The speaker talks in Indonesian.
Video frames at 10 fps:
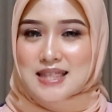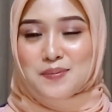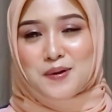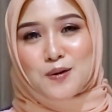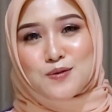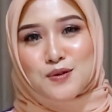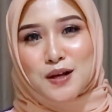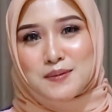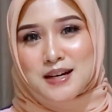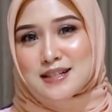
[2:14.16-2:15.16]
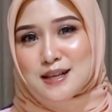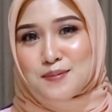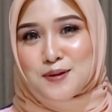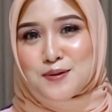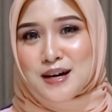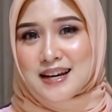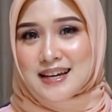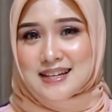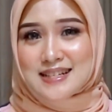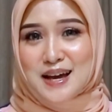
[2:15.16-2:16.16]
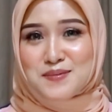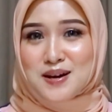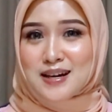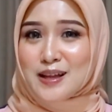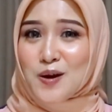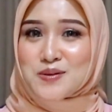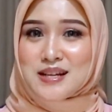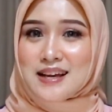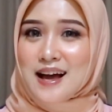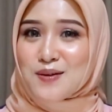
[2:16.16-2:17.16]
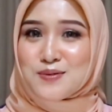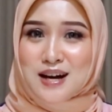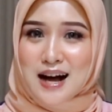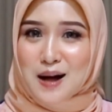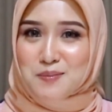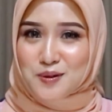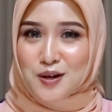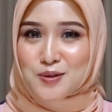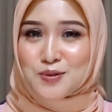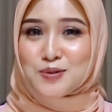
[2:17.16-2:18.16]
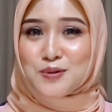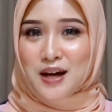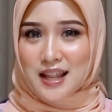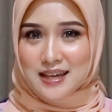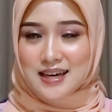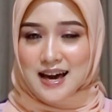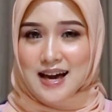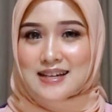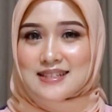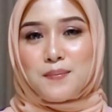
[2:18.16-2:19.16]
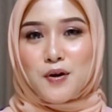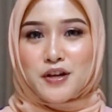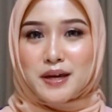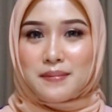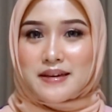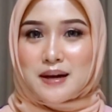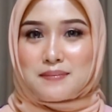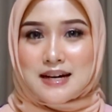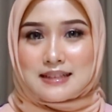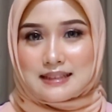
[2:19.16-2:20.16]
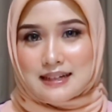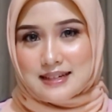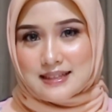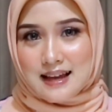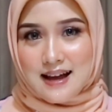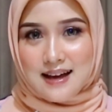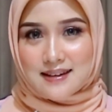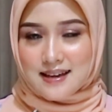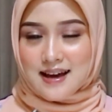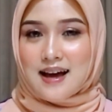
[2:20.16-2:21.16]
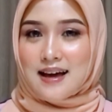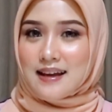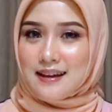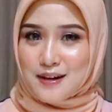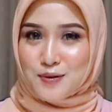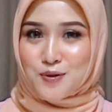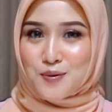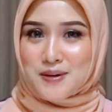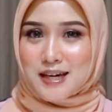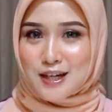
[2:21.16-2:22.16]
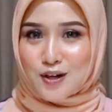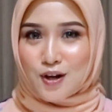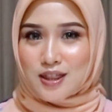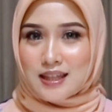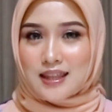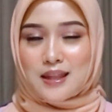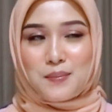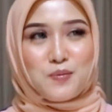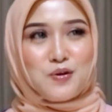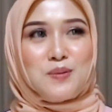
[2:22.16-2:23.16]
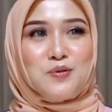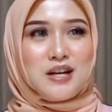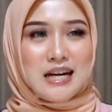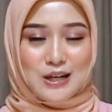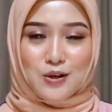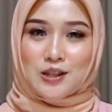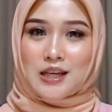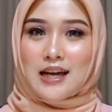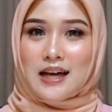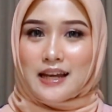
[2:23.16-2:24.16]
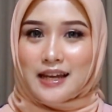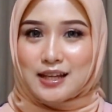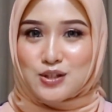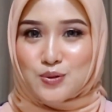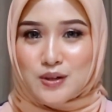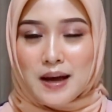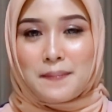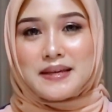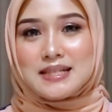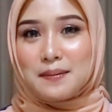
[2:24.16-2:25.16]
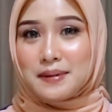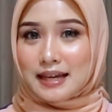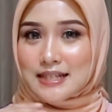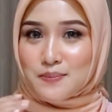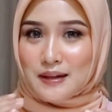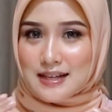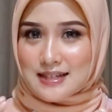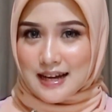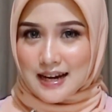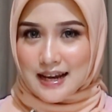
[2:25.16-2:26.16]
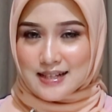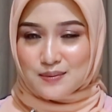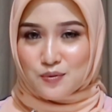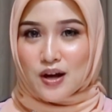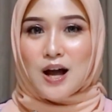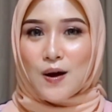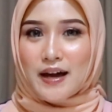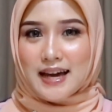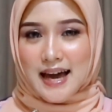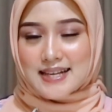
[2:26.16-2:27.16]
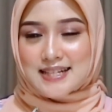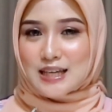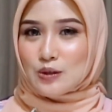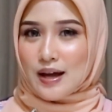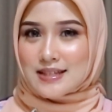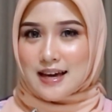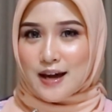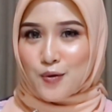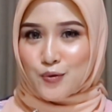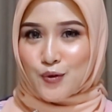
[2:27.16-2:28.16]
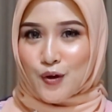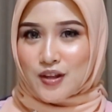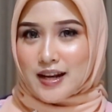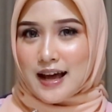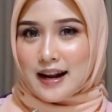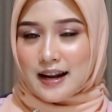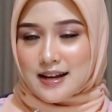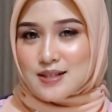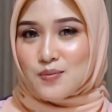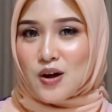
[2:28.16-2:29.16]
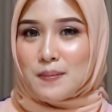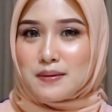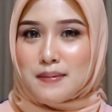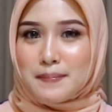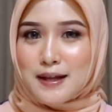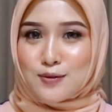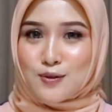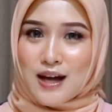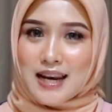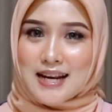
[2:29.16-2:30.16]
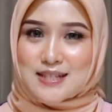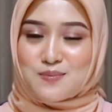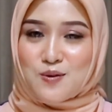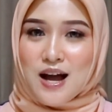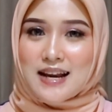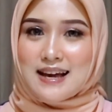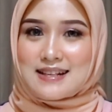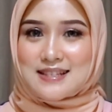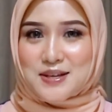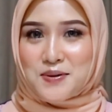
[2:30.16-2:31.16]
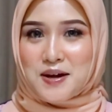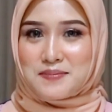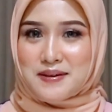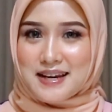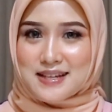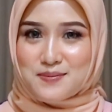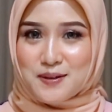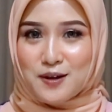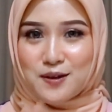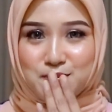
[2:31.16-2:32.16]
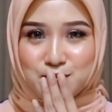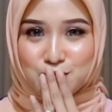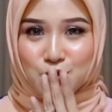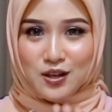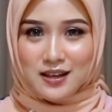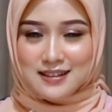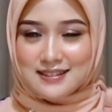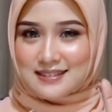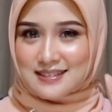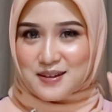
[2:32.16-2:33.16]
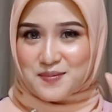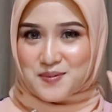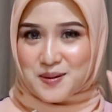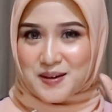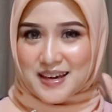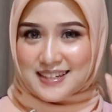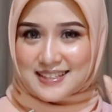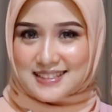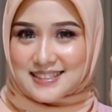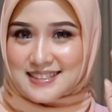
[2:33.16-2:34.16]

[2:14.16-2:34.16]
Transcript: Tapi aku suka banget sama look hari ini Sayang banget kalau misalnya aku nggak upload untuk kalian Pokoknya banyak banget terminta tantangannya hari ini untuk bikin konten Tapi mudah-mudahan konten hari ini juga bisa menginspirasi kalian semua Oke okay guys, segitu aja ya untuk konten hari ini Semoga bermanfaat untuk kalian semua Dan see you on my next video Bye-bye